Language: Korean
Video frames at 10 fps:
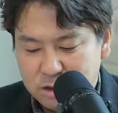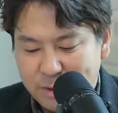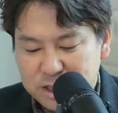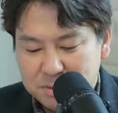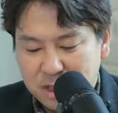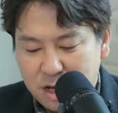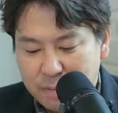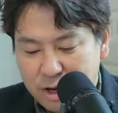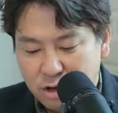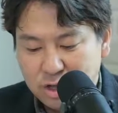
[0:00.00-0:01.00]
자, 그 말씀에
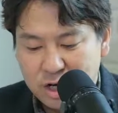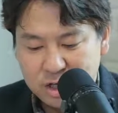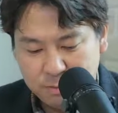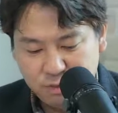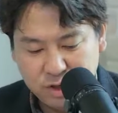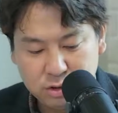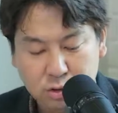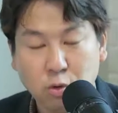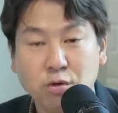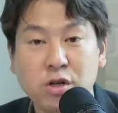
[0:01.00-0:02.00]
대한 배경이나 깊은
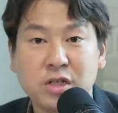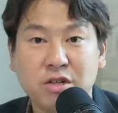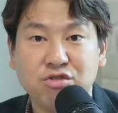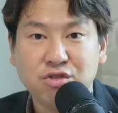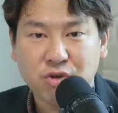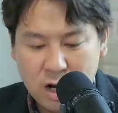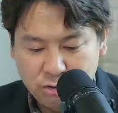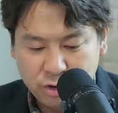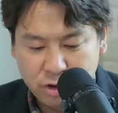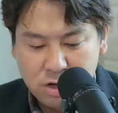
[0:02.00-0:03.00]
해석은 오늘 그냥 뒤로
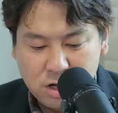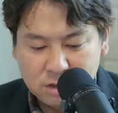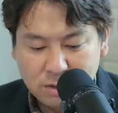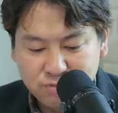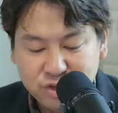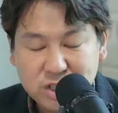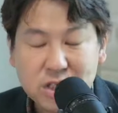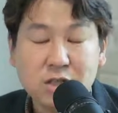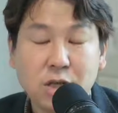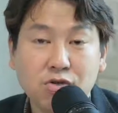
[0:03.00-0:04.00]
하고요. 그냥
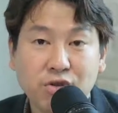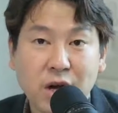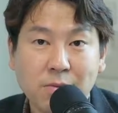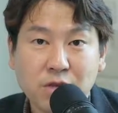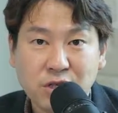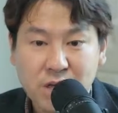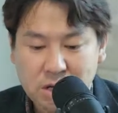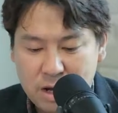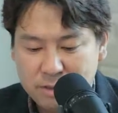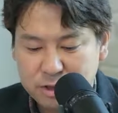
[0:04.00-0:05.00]
문자 그대로 우리가 한번
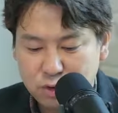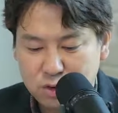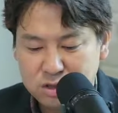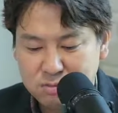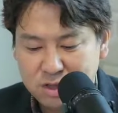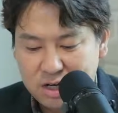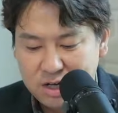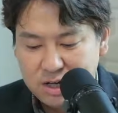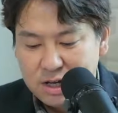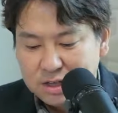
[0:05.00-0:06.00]
이해를 해봤으면
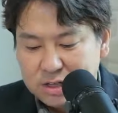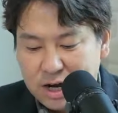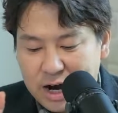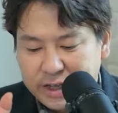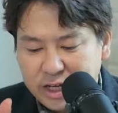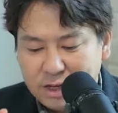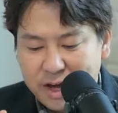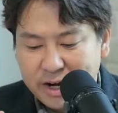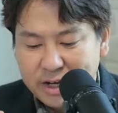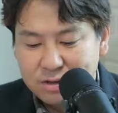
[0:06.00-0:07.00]
좋겠습니다. 자,
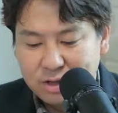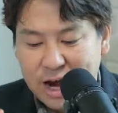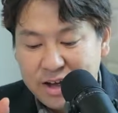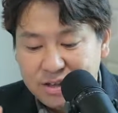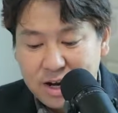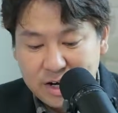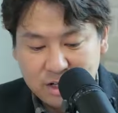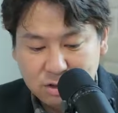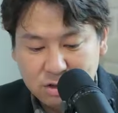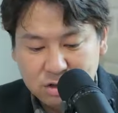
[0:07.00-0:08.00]
하나님 나라에서나
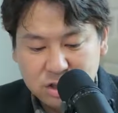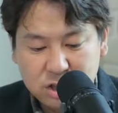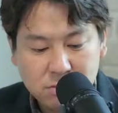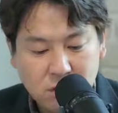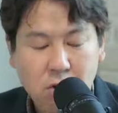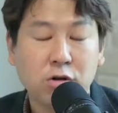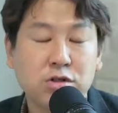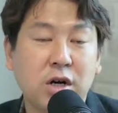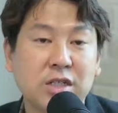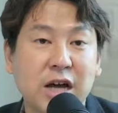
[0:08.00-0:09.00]
하늘나라에서는 근심하고
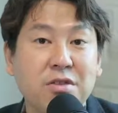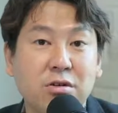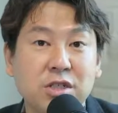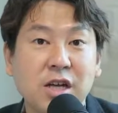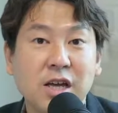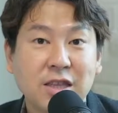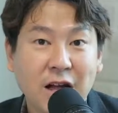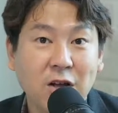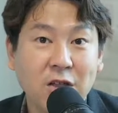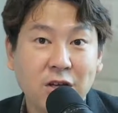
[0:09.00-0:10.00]
걱정하지 않는 것이
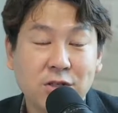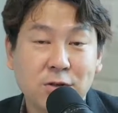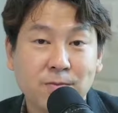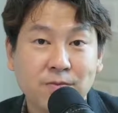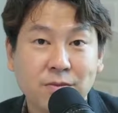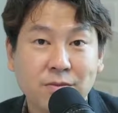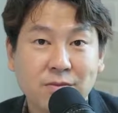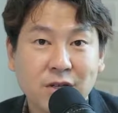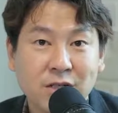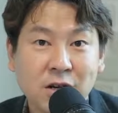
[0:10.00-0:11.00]
당연하겠죠.
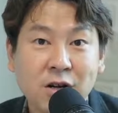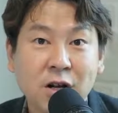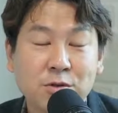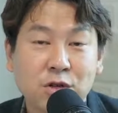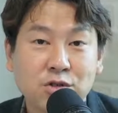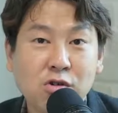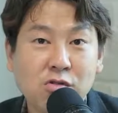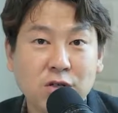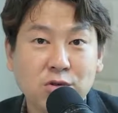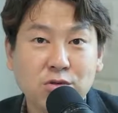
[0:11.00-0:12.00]
생각해보세요.
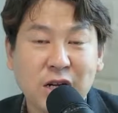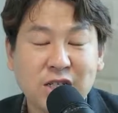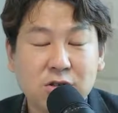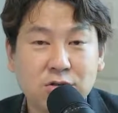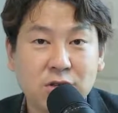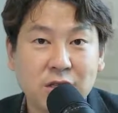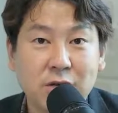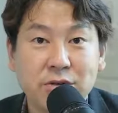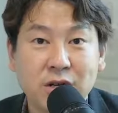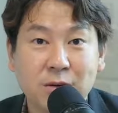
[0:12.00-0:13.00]
천국 가서도 자식
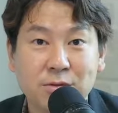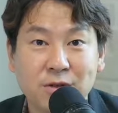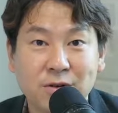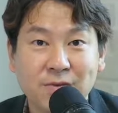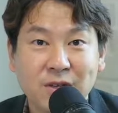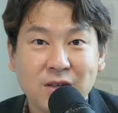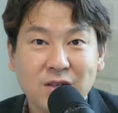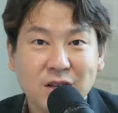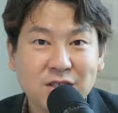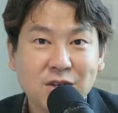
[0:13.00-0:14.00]
걱정한다고 생각해보세요.
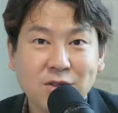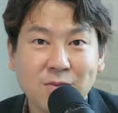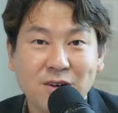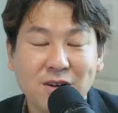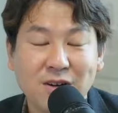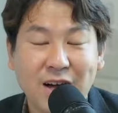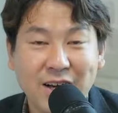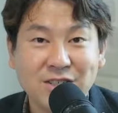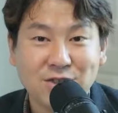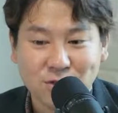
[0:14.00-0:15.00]
상상이 됩니까?
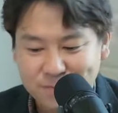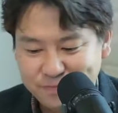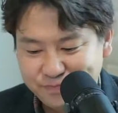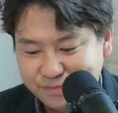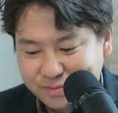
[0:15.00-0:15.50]
아니죠.